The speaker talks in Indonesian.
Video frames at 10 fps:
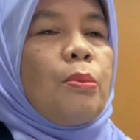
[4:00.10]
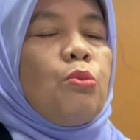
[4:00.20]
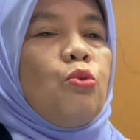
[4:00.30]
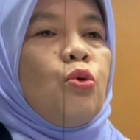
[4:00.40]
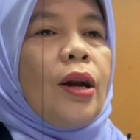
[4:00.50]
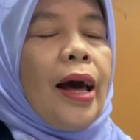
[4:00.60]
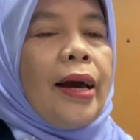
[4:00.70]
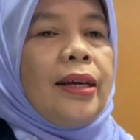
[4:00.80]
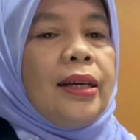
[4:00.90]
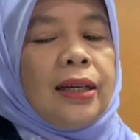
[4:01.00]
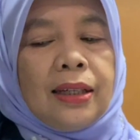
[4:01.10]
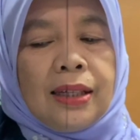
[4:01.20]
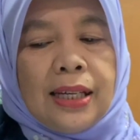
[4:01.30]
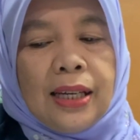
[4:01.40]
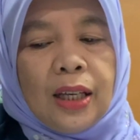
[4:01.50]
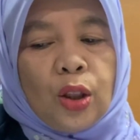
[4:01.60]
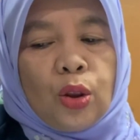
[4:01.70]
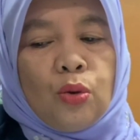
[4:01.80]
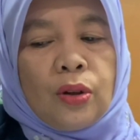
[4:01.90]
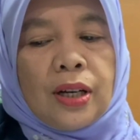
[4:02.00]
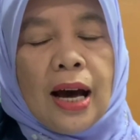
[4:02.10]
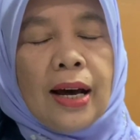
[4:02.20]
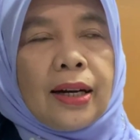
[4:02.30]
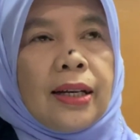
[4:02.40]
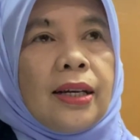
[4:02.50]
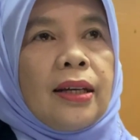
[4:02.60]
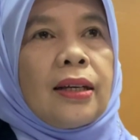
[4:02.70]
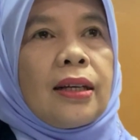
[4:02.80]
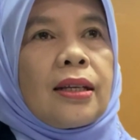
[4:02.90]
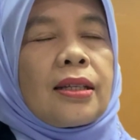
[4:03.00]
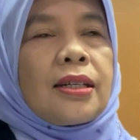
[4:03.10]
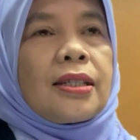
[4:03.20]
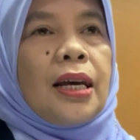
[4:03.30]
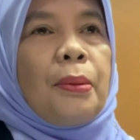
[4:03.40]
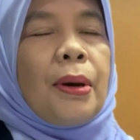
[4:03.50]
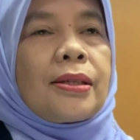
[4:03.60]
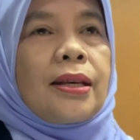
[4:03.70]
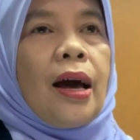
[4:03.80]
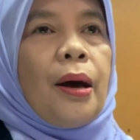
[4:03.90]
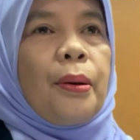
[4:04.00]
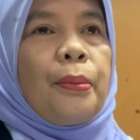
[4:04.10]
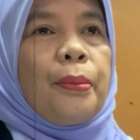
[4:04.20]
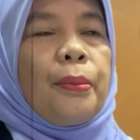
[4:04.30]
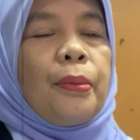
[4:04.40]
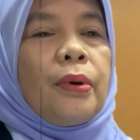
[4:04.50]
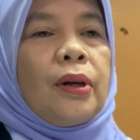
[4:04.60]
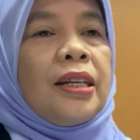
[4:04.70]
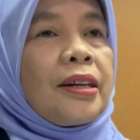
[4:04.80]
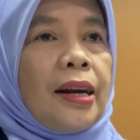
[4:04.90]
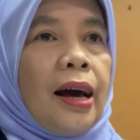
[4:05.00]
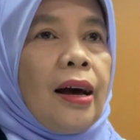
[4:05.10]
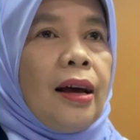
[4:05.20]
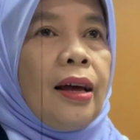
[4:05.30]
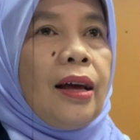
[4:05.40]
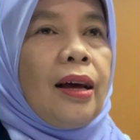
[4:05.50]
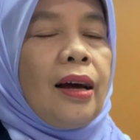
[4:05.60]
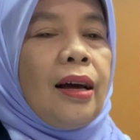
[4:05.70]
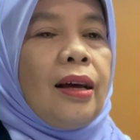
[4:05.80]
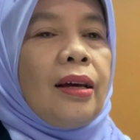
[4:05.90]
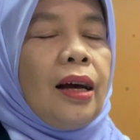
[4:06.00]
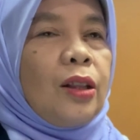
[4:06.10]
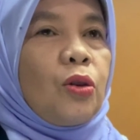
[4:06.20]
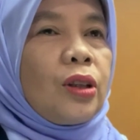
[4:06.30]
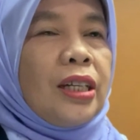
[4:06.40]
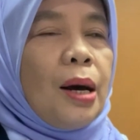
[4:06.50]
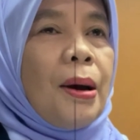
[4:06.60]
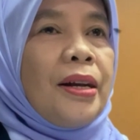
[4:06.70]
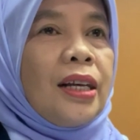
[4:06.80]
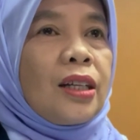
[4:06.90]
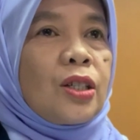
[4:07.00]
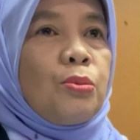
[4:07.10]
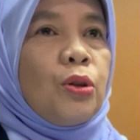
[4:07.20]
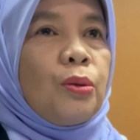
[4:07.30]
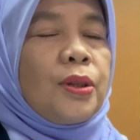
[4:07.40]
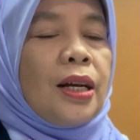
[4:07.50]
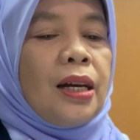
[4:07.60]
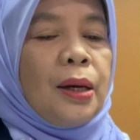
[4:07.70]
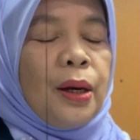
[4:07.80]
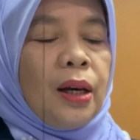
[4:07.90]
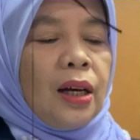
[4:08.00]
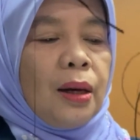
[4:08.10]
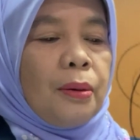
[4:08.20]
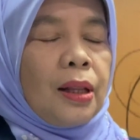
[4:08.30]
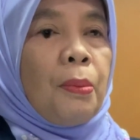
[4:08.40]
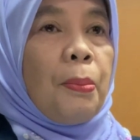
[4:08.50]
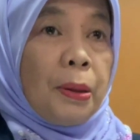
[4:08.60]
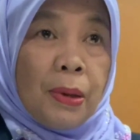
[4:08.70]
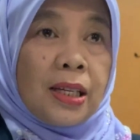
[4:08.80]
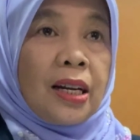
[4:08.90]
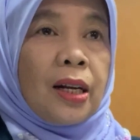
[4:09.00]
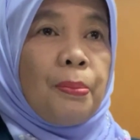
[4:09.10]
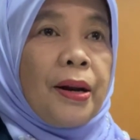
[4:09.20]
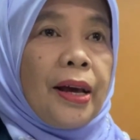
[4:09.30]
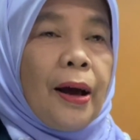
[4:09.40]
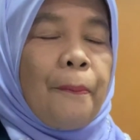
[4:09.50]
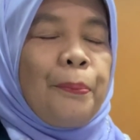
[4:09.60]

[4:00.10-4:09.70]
mulai dihitung dari selesai masa inkrah atau tidak banding tersebut. Misalnya tambah 14 hari ke depan ya.